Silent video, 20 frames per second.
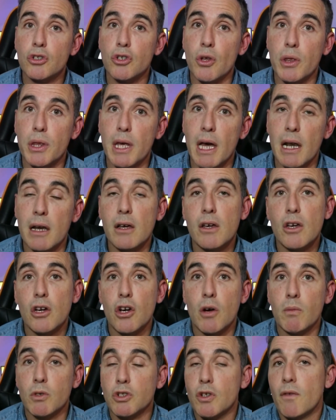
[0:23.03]
social,
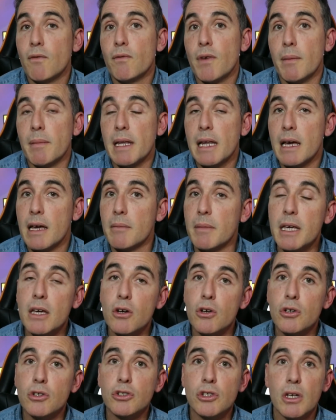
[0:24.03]
como son familia y
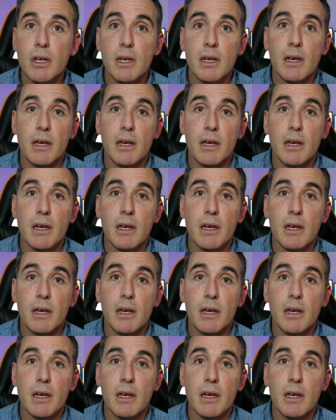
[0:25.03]
amigos,